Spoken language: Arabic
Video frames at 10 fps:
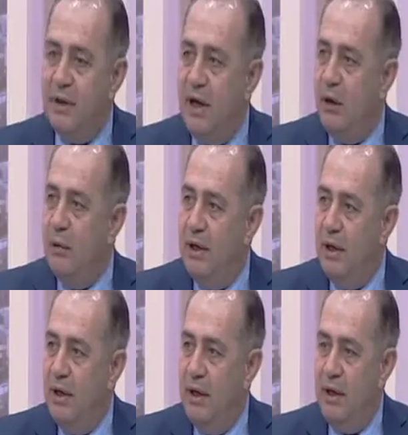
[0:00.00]

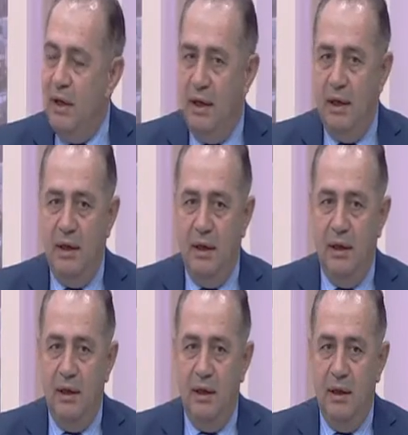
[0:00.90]
تتناول
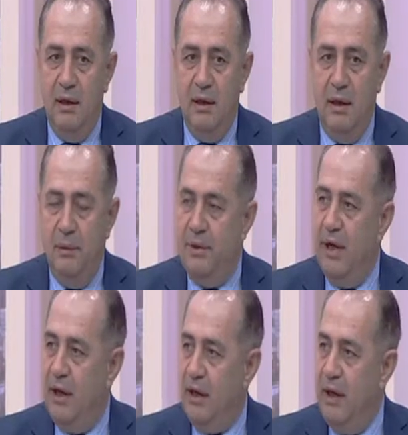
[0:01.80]

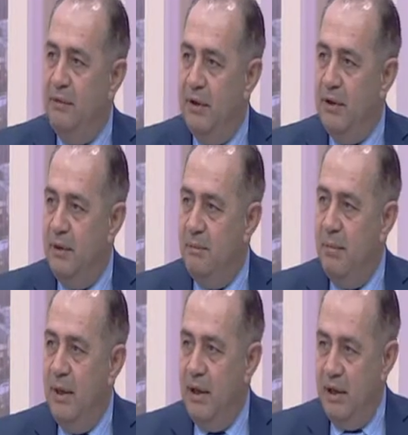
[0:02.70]
الابداع كيف
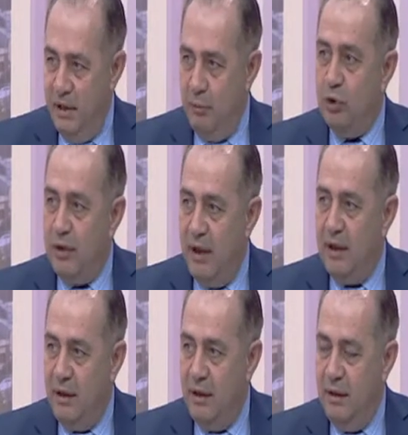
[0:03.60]
يتم
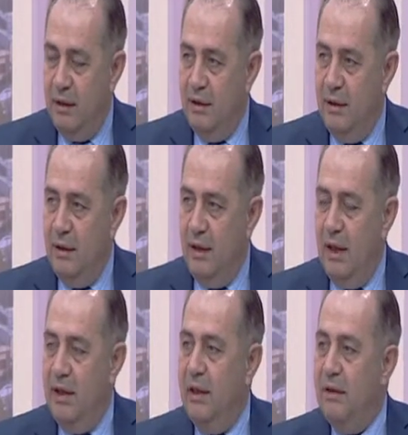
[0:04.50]
للمتلقي
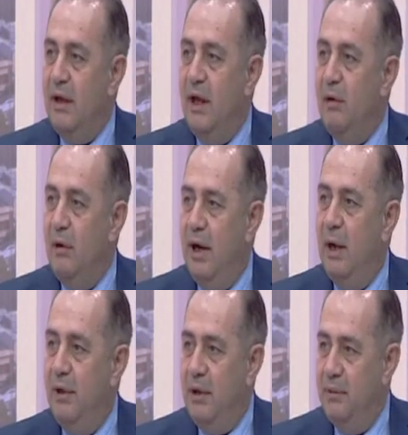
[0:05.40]
ان يتناول
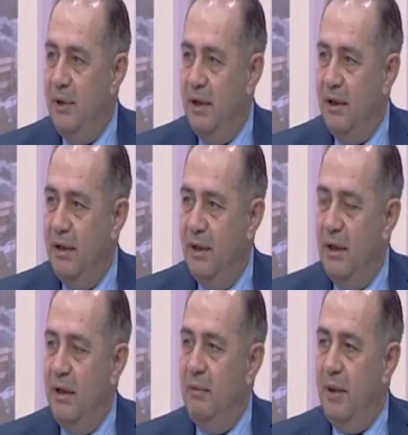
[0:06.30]
العمل الابداعي
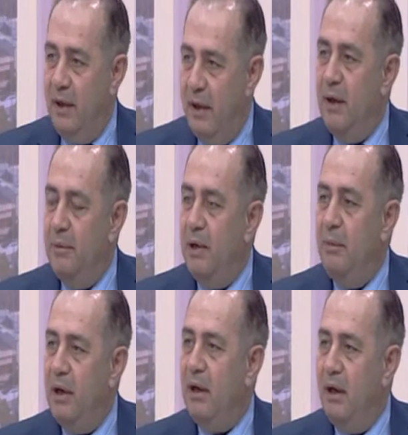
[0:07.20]
صحيح مثلا انا
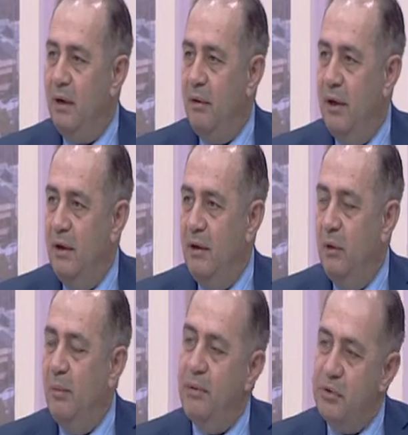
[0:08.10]
بقرا الروايه
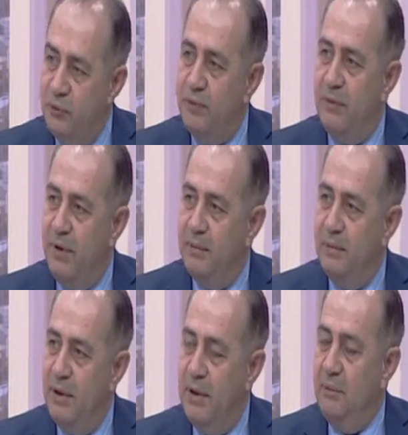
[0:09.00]
وبشوفها
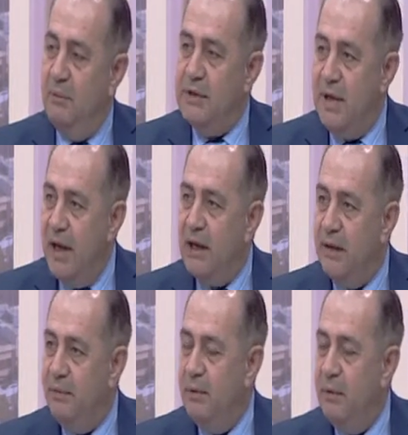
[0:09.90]
فيلم بس لا
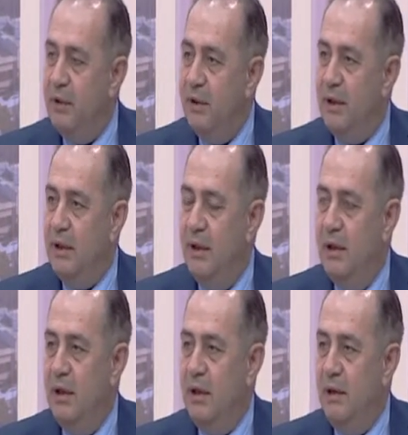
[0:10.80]
اكتفي يعني
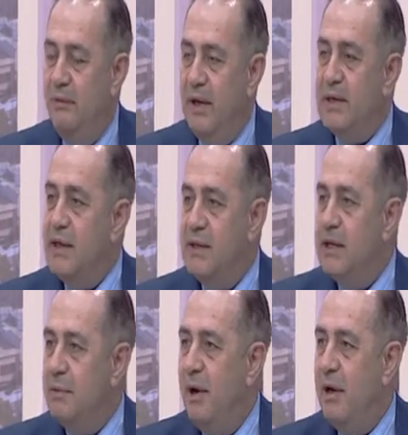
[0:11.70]
في الاساس
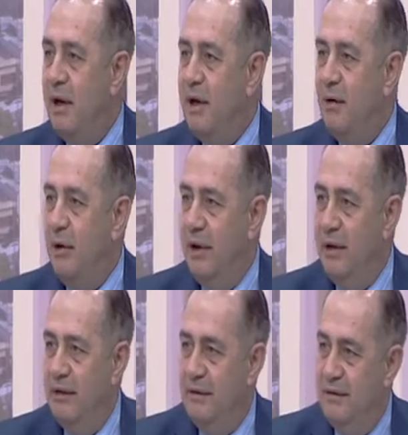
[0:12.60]
لازم اقرا الروايه
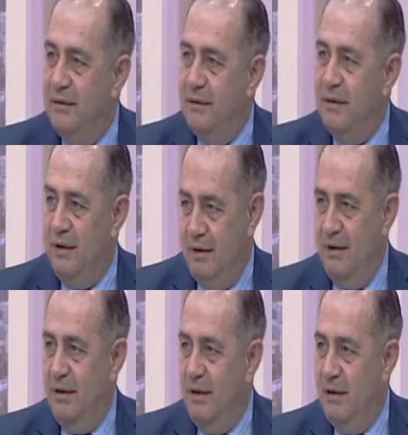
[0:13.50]
هاي بطريقه صح آه.